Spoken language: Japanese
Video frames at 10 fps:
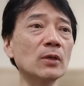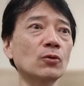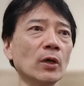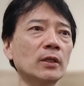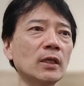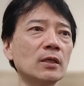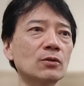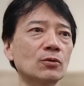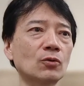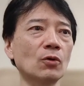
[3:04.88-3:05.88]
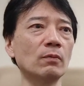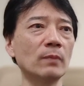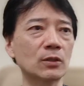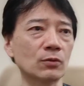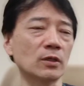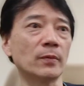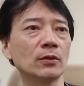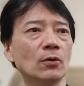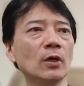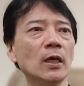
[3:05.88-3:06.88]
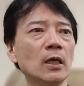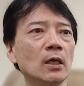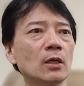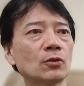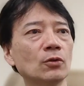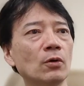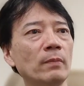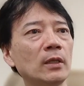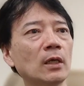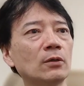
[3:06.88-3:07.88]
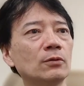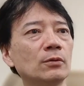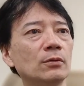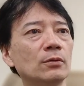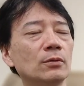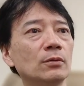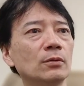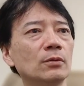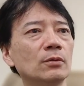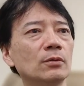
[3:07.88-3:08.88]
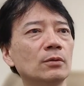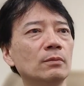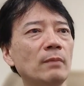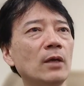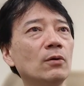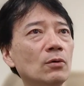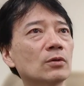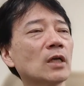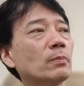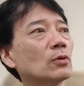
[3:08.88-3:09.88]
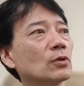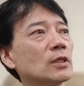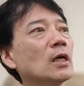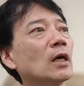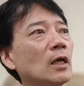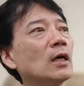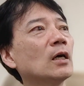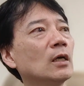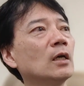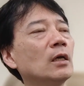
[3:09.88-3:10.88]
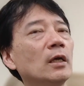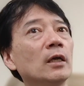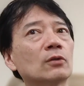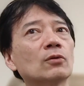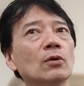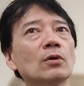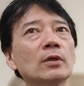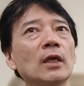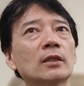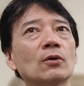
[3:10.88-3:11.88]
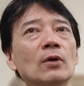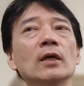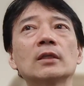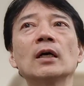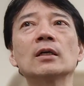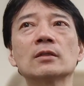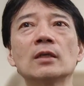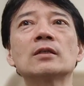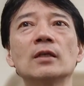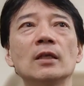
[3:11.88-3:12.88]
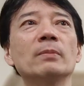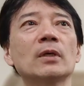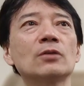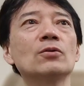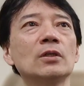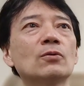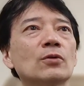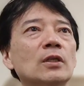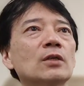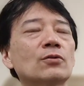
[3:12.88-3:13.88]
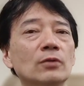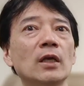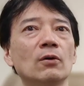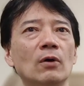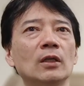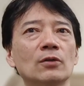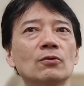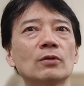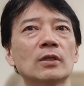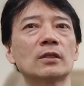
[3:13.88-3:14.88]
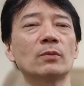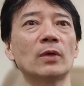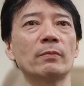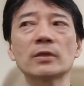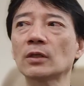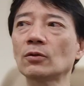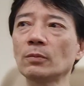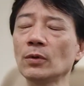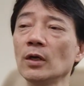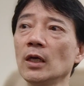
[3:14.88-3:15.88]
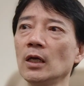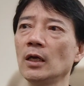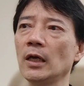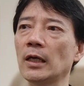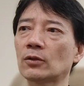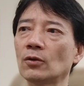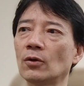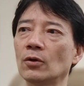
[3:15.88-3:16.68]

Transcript: あ、そうやってずっとマスコ様のそのメンタル面をサポートしながら、えーと、やってこられた先生で非常にこう親しくねお話をさせてもらいましたとても、えーと、